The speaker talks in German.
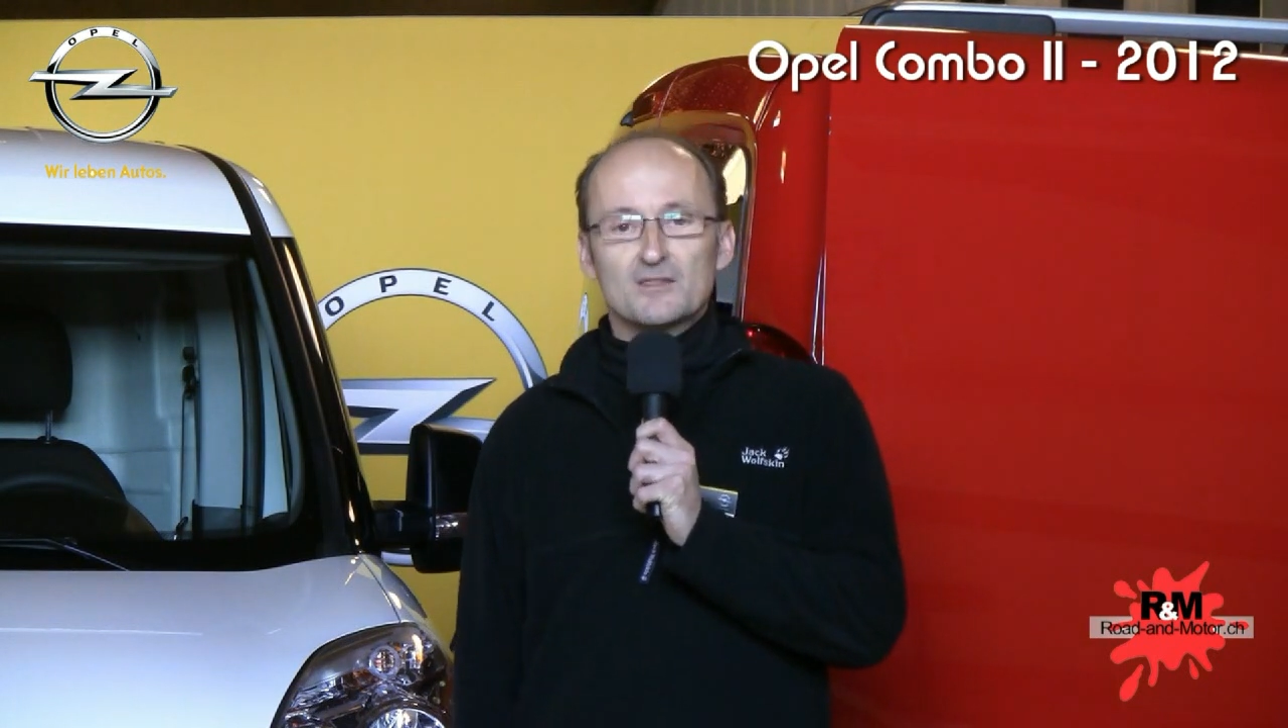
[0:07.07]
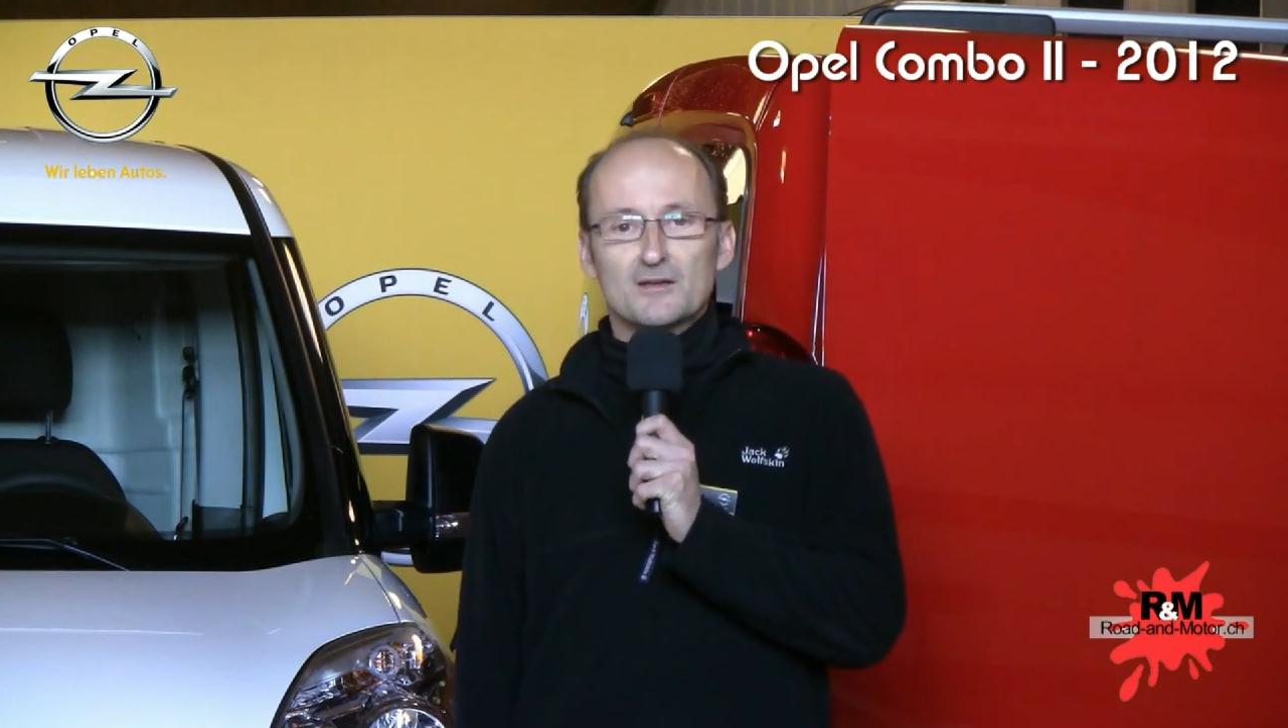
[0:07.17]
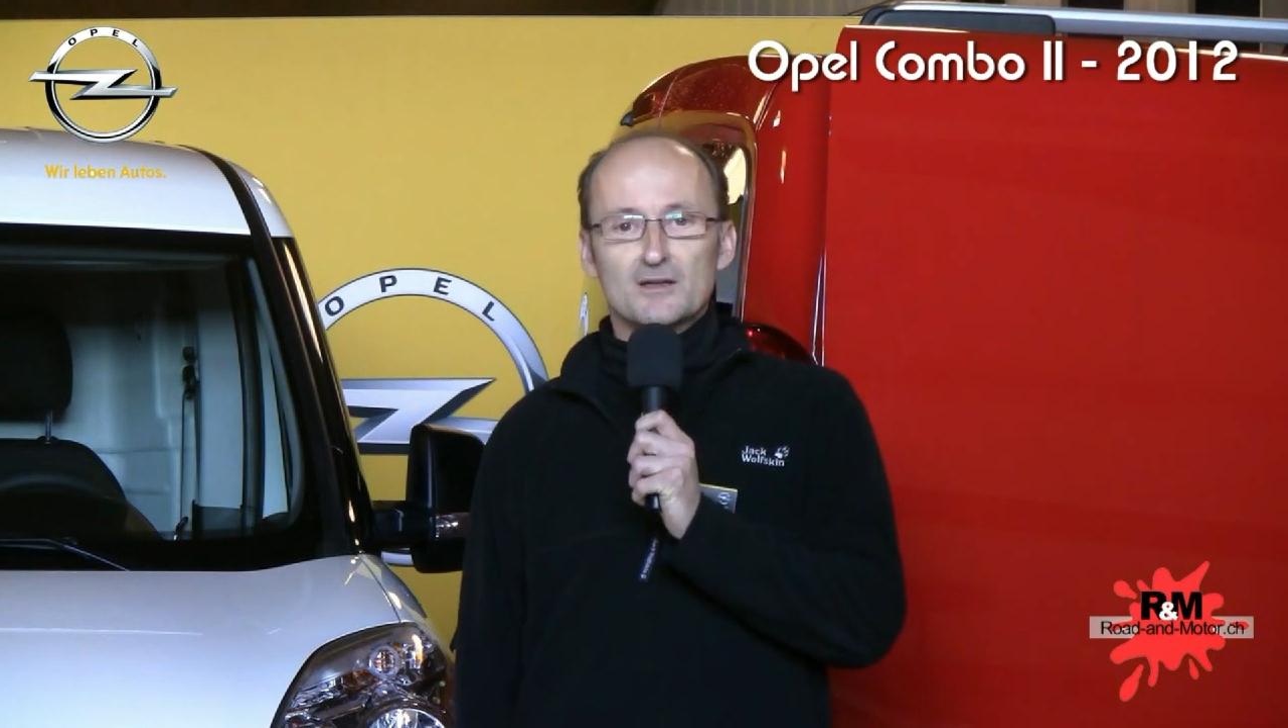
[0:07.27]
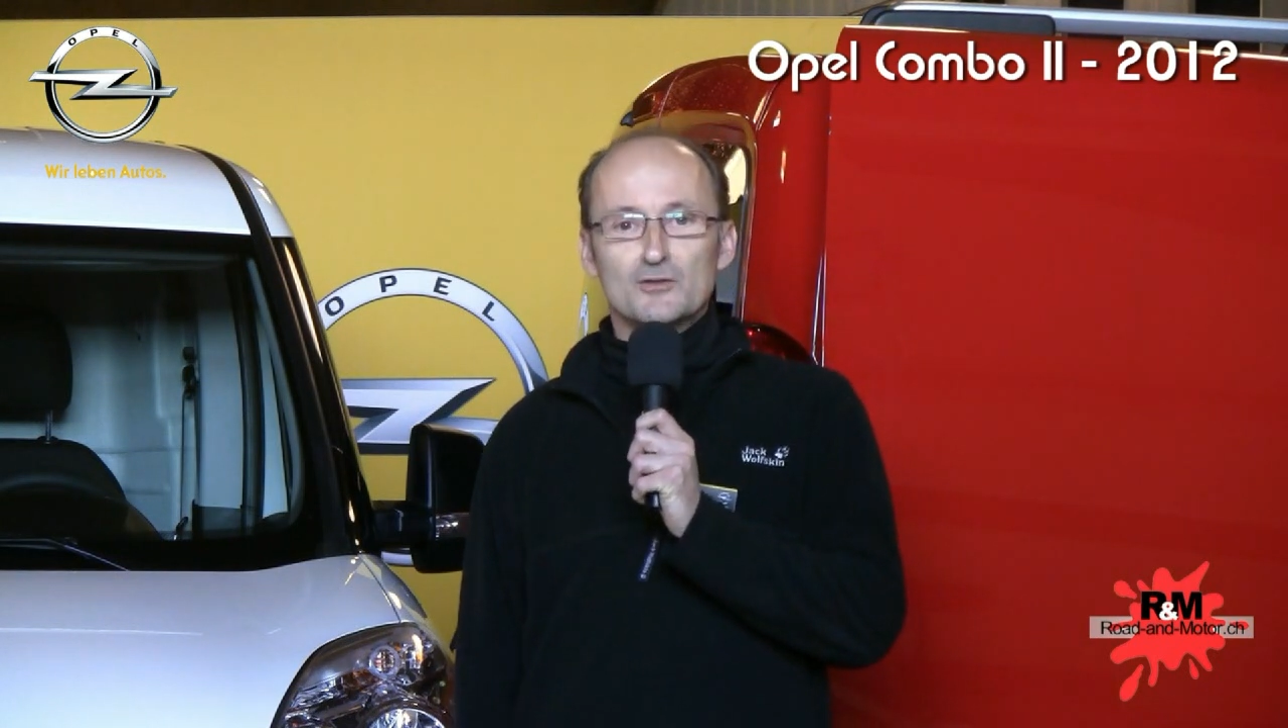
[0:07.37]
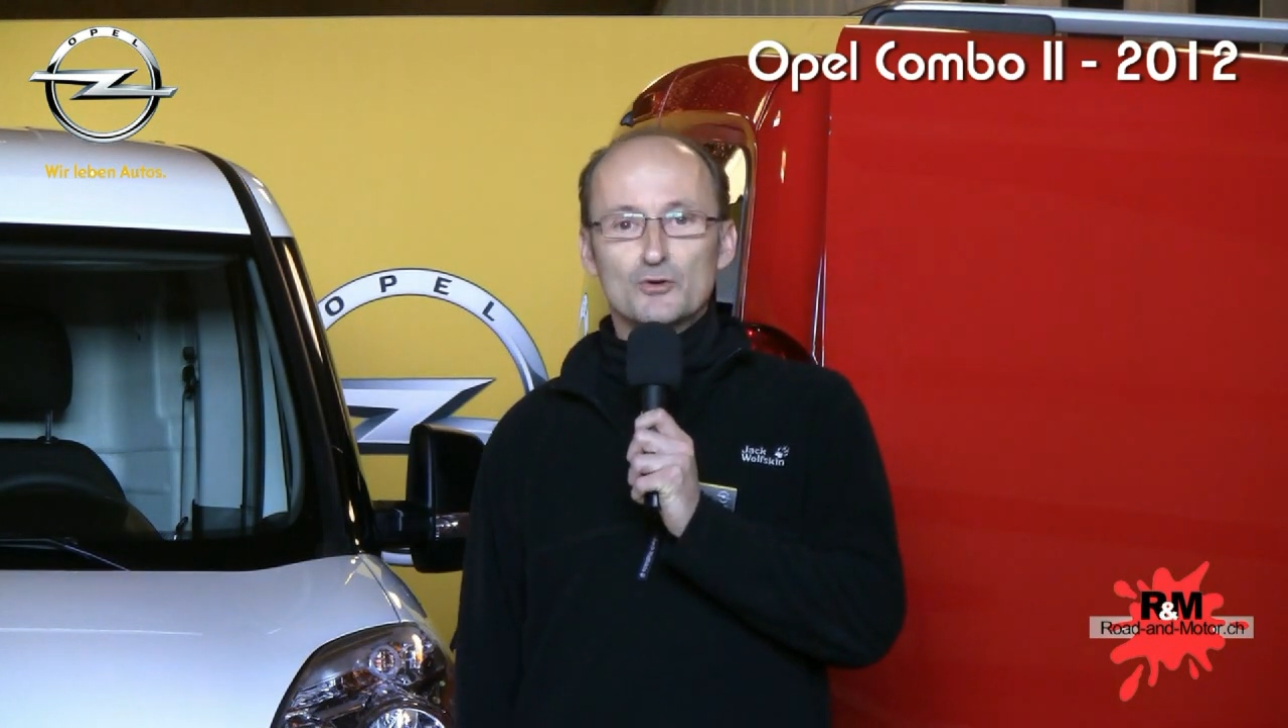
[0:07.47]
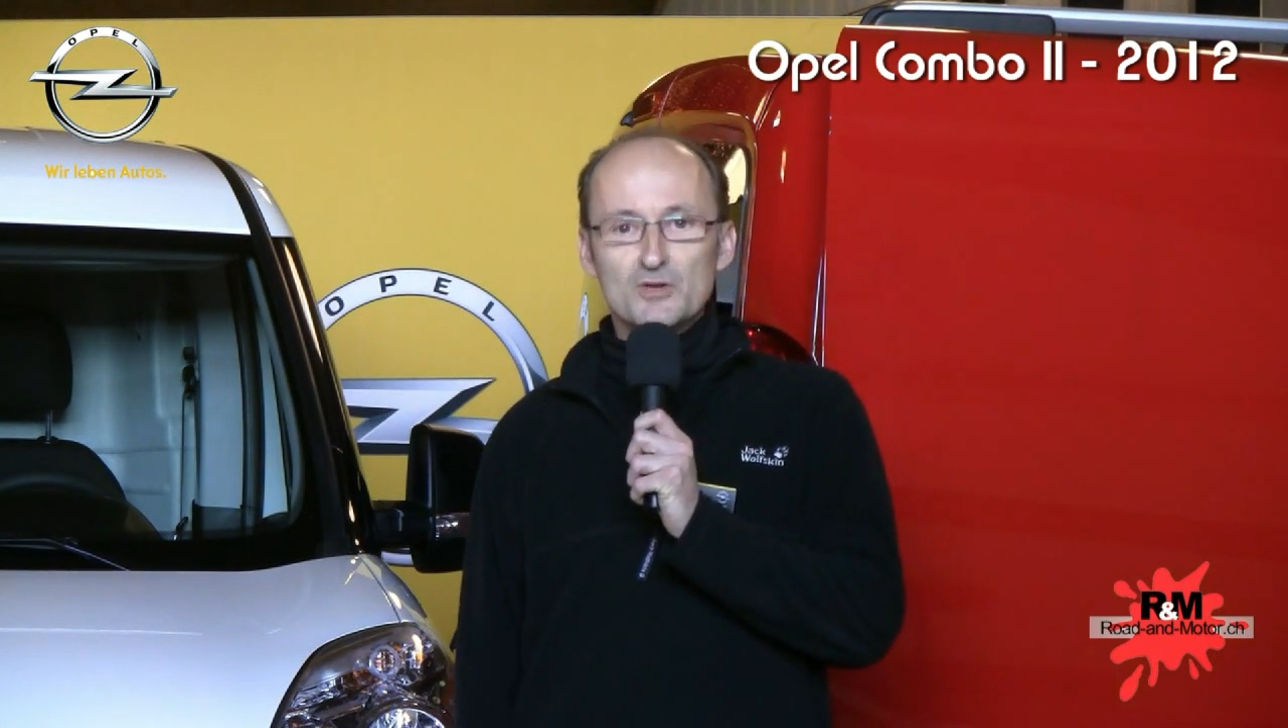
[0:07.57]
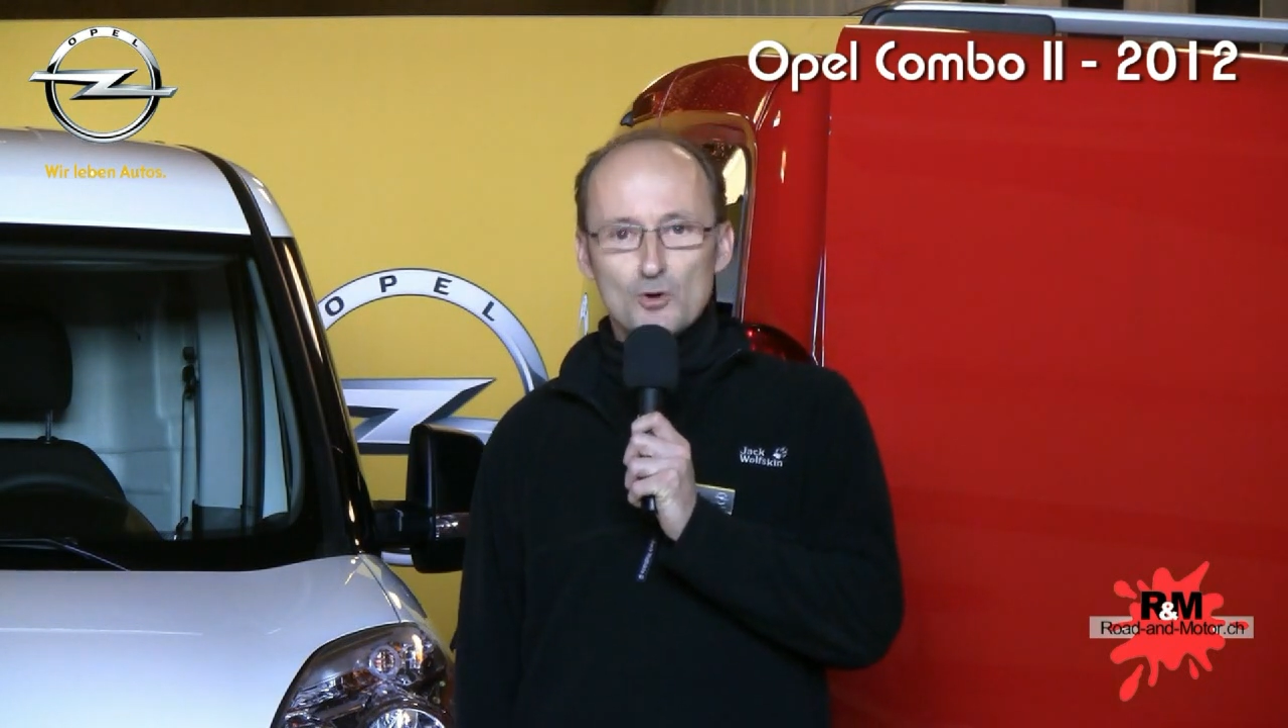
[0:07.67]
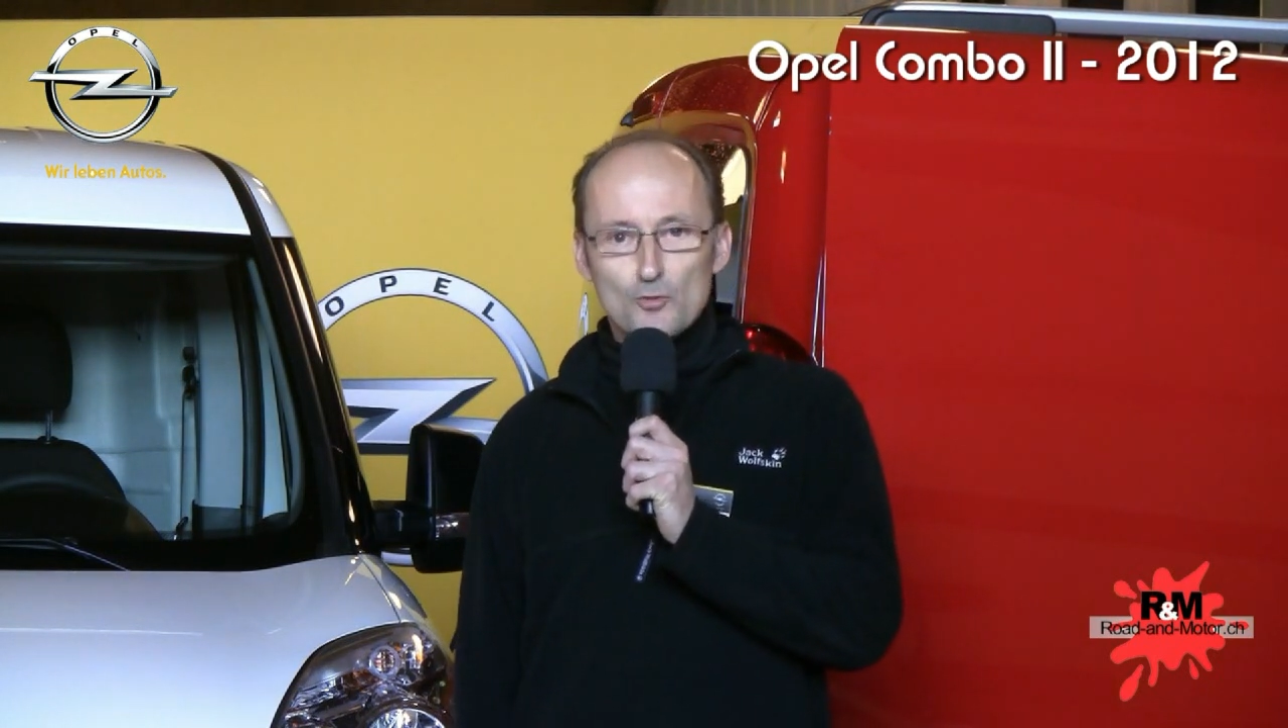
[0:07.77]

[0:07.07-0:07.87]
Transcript: Der neue